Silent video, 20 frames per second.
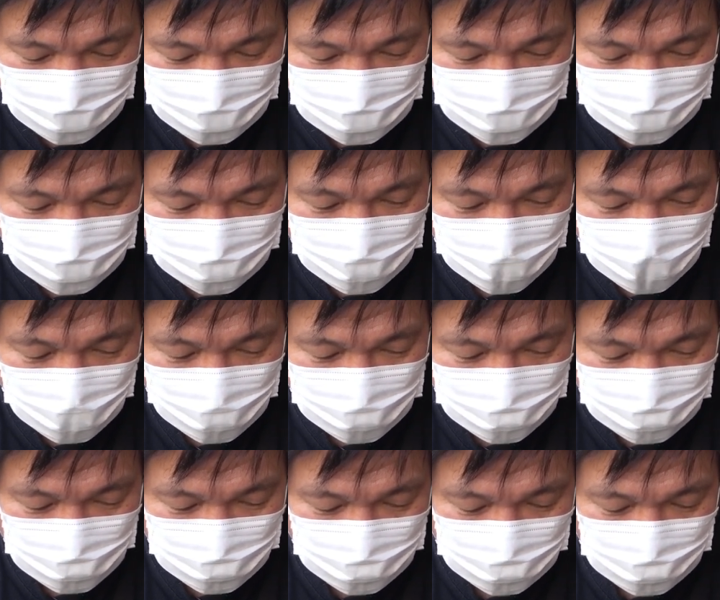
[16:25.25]

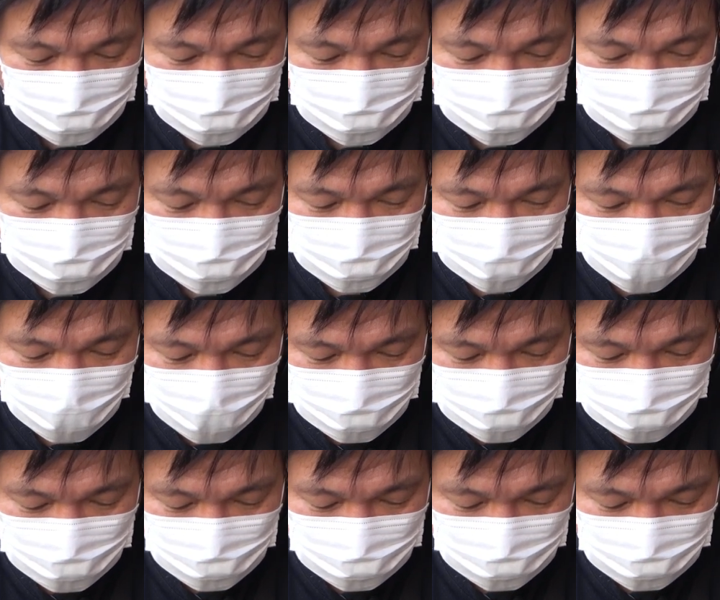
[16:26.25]
13時
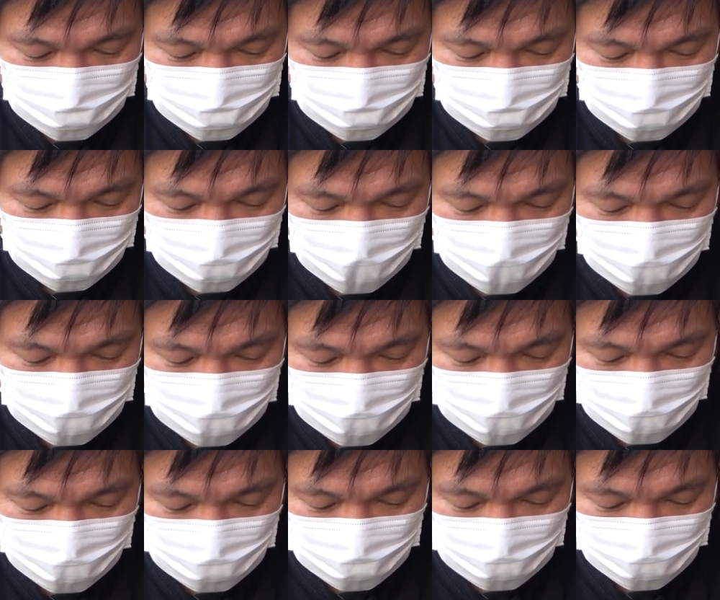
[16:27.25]
18分とかって
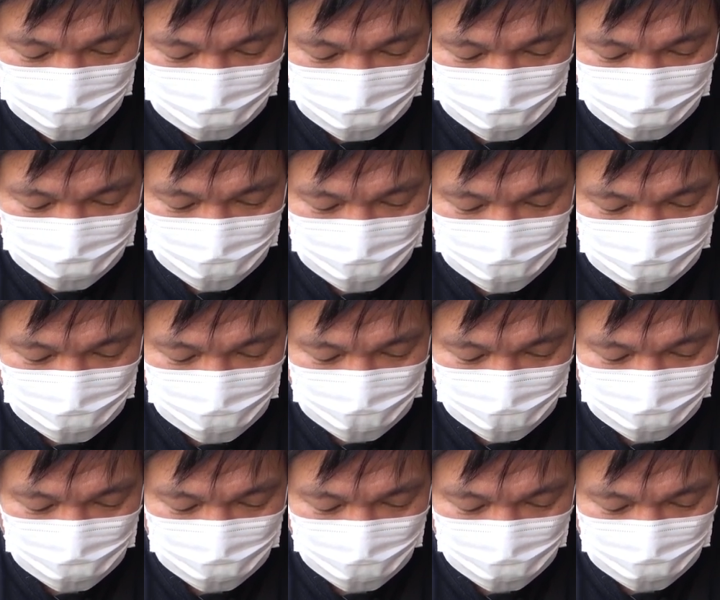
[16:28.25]
なるかと思いき
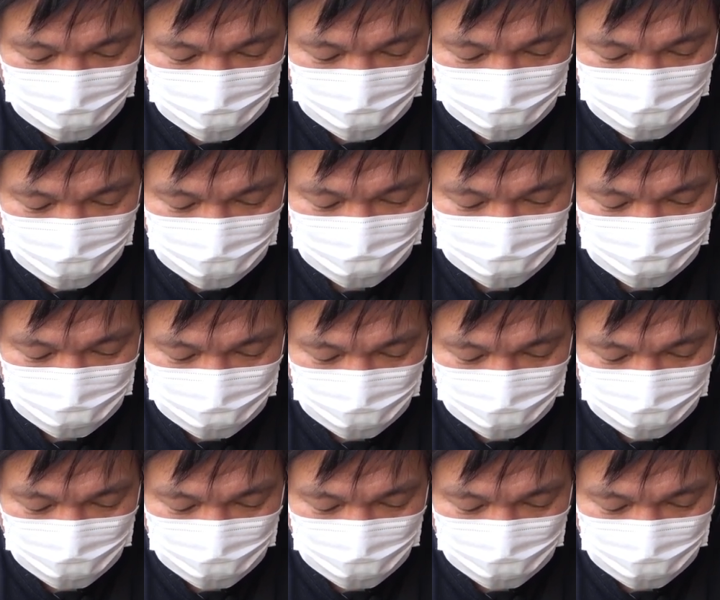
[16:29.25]
やなってないんだね